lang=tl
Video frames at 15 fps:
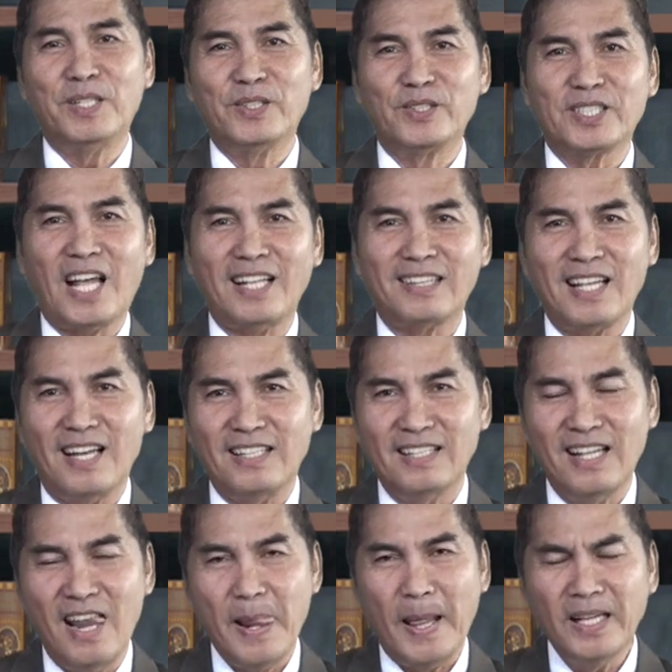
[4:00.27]
nung tatay?
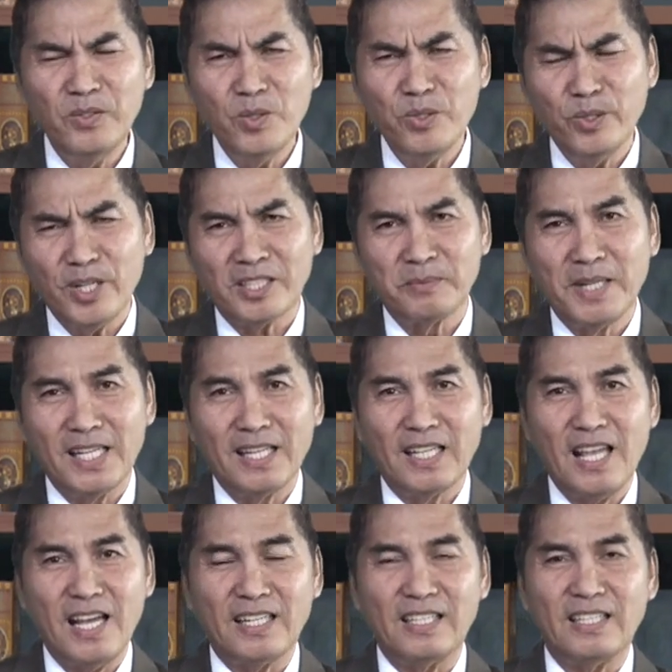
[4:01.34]
Anong oras ba
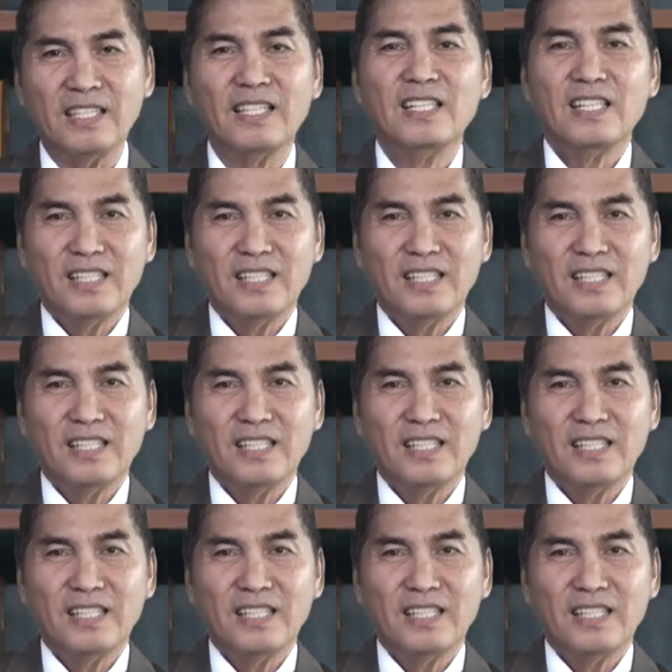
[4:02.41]
nangyari?